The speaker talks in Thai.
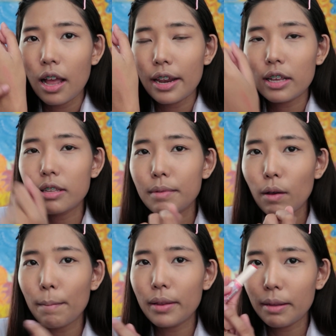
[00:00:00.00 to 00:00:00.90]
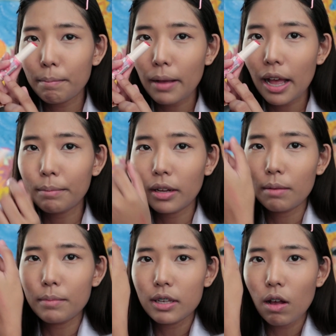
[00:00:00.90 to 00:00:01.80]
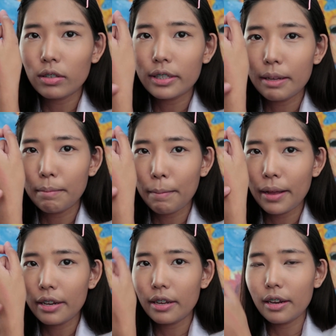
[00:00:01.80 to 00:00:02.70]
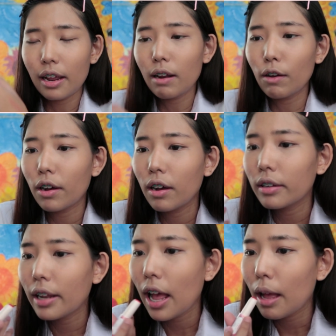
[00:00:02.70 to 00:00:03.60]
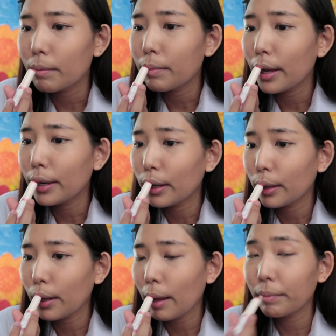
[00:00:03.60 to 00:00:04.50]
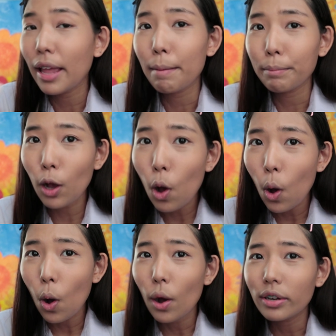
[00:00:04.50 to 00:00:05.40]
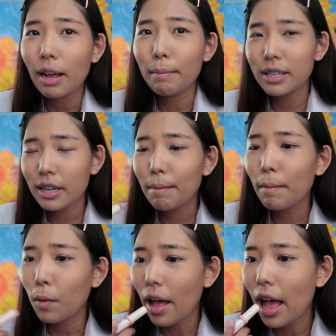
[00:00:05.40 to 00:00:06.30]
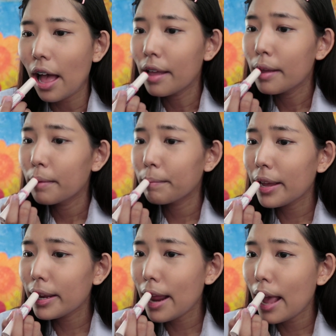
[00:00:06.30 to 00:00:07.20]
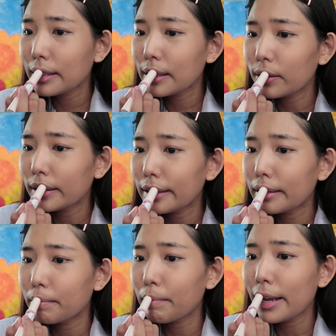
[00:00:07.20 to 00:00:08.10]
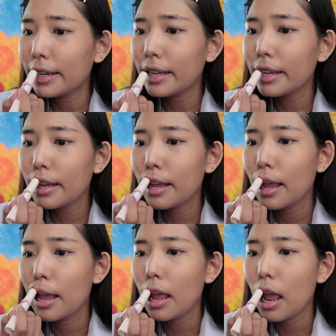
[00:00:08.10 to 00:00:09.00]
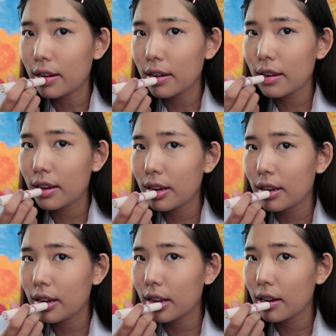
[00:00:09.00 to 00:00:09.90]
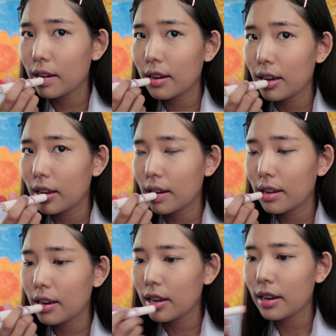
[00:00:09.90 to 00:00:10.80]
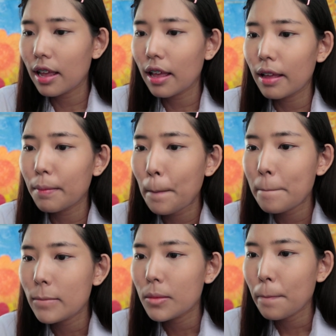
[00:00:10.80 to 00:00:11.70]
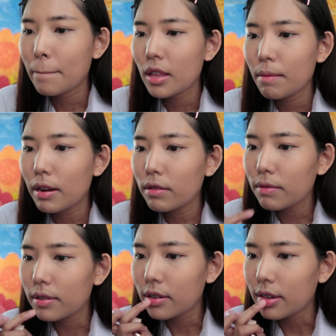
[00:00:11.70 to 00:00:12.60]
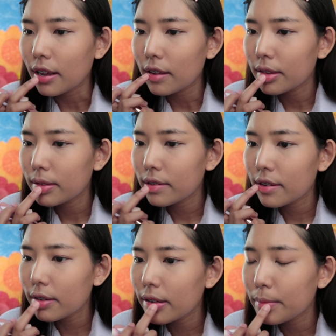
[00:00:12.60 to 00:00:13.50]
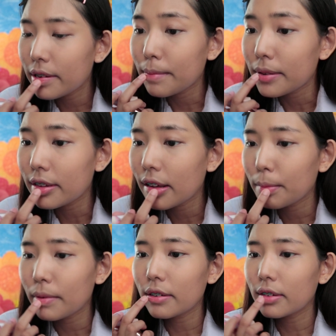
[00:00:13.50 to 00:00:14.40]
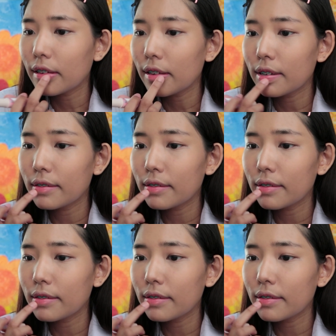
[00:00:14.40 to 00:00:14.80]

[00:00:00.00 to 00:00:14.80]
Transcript: อันนี้ก็จะมีความเป็นลิปบาล์มนะมีออกสีประมาณนี้นะแล้วก็ทาไปนะแทบๆก่อนนะมันจะได้แบบว่าไม่แดงจนเกินไปนี้นิดนะคะไม่รู้สึกว่าสีเนี้ยมันให้ความเป็นธรรมชาติมากเลย